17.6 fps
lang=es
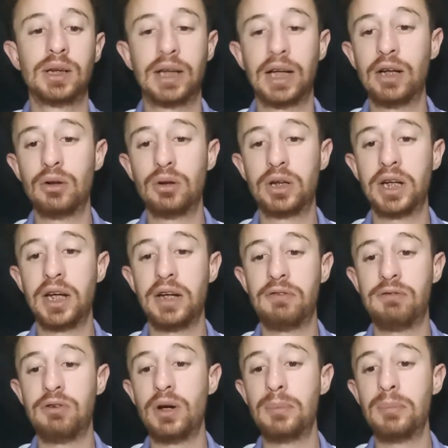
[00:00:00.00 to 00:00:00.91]
creo que
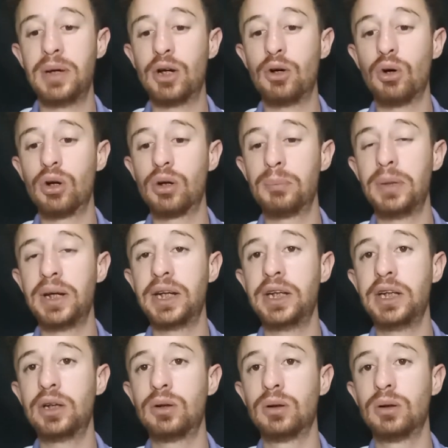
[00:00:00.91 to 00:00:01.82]
fue mejor
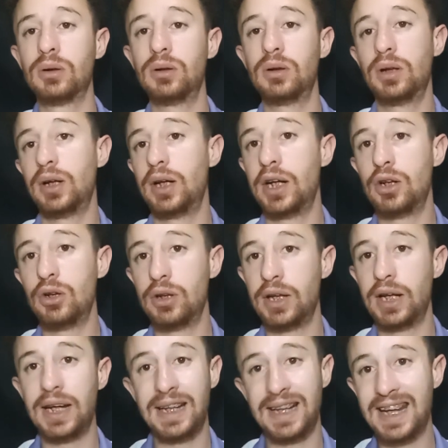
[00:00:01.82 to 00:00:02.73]
México
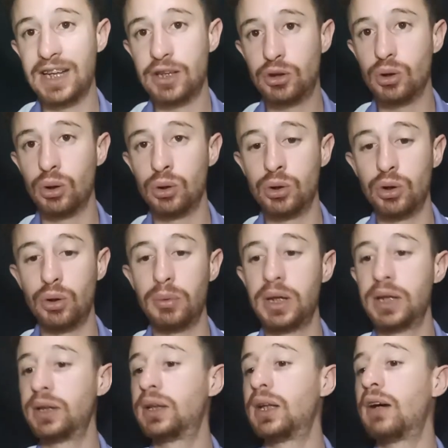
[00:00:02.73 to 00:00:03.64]
en estos
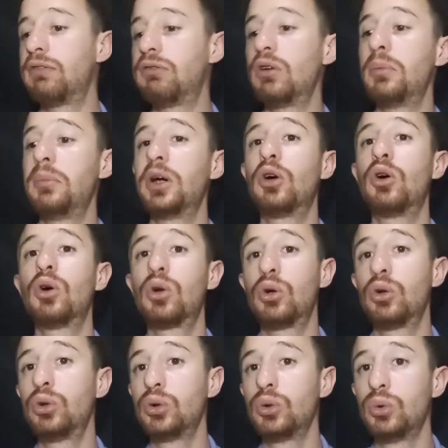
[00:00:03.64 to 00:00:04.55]
90, fue mejor
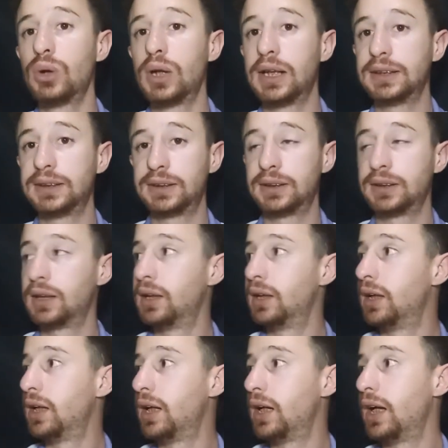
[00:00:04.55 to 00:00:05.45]

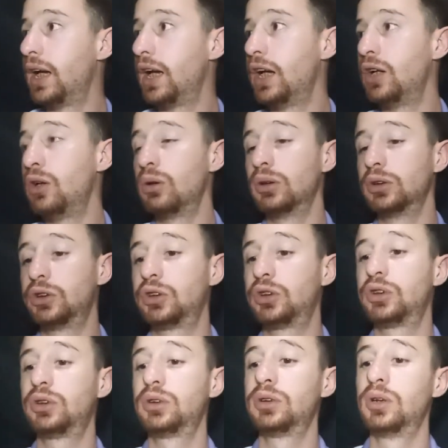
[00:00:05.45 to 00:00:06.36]
Honduras en
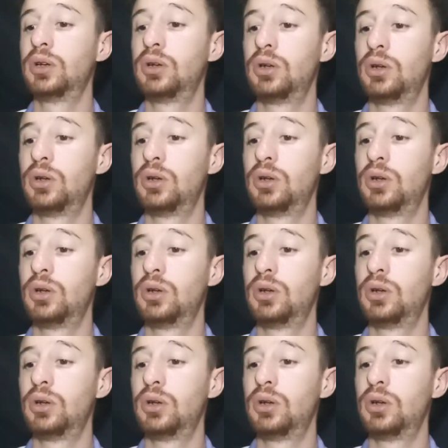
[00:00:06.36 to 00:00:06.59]
los